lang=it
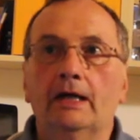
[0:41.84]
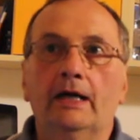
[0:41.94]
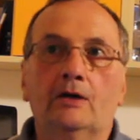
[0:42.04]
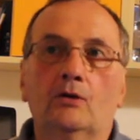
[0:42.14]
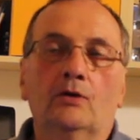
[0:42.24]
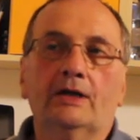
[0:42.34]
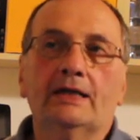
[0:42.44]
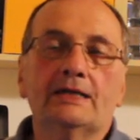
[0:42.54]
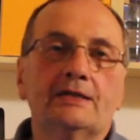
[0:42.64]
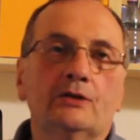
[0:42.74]
Ecco, allora
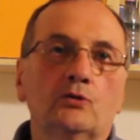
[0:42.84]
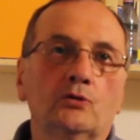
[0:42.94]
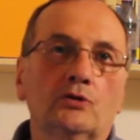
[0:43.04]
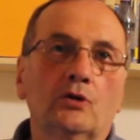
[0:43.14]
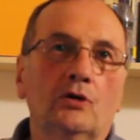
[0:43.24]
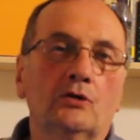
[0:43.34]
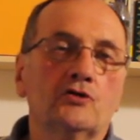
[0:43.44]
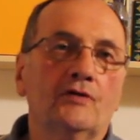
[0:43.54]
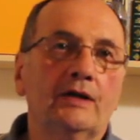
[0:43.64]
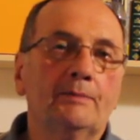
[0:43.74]
innanzitutto
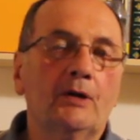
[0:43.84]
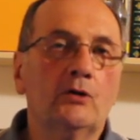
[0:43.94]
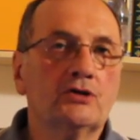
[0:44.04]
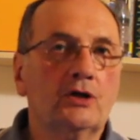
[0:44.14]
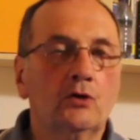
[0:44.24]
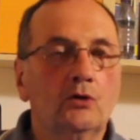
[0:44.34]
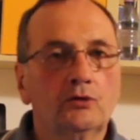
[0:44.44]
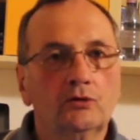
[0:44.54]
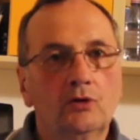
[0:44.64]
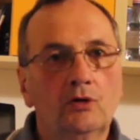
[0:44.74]
Giovanni Paolo
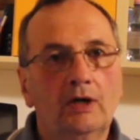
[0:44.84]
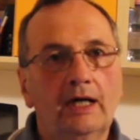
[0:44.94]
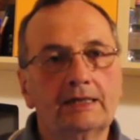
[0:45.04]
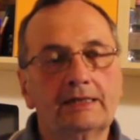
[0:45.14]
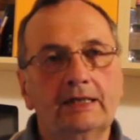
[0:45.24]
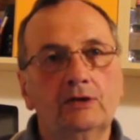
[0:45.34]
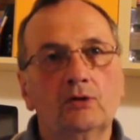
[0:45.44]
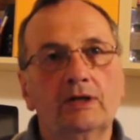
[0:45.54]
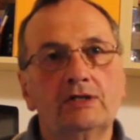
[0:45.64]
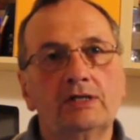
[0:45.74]
II ha
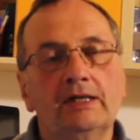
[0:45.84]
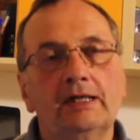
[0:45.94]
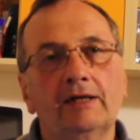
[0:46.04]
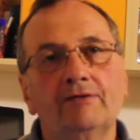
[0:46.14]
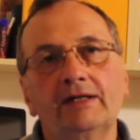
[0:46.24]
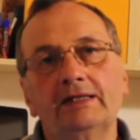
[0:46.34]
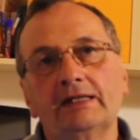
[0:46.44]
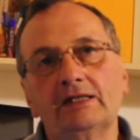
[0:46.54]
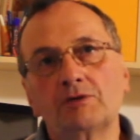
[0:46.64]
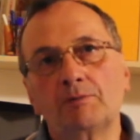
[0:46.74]
scritto l'enciclica
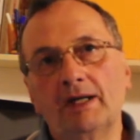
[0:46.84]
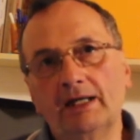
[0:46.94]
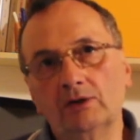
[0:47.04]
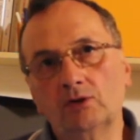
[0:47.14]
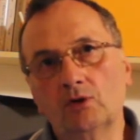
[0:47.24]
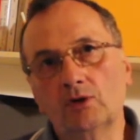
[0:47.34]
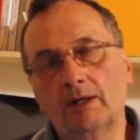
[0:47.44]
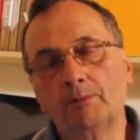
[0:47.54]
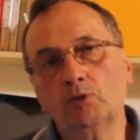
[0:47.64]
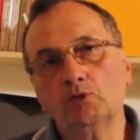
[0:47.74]
Veritatis
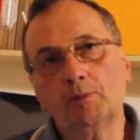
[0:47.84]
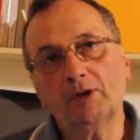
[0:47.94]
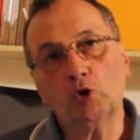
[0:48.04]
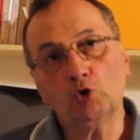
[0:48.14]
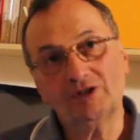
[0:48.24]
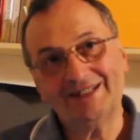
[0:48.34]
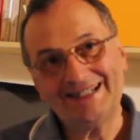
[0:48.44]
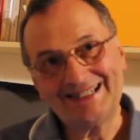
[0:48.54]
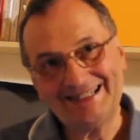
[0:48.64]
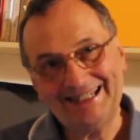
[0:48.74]
Splendor appunto per
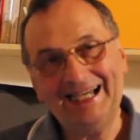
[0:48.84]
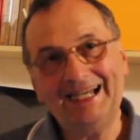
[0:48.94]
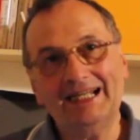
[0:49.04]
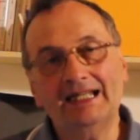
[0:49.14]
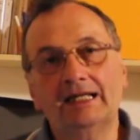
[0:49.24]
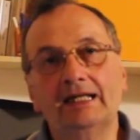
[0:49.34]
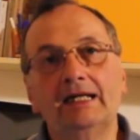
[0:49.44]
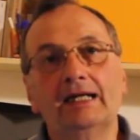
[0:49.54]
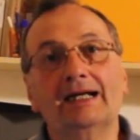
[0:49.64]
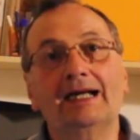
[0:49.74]
contrastare
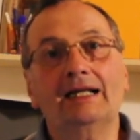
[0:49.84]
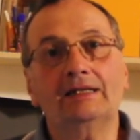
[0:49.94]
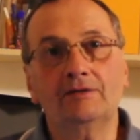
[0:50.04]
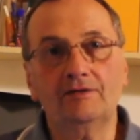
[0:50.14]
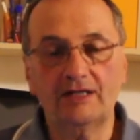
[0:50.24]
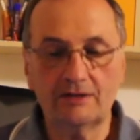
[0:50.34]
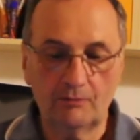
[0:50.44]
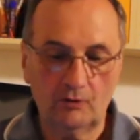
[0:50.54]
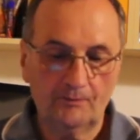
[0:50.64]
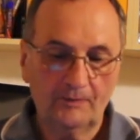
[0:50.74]
il
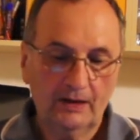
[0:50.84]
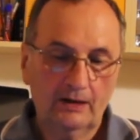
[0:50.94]
relativismo.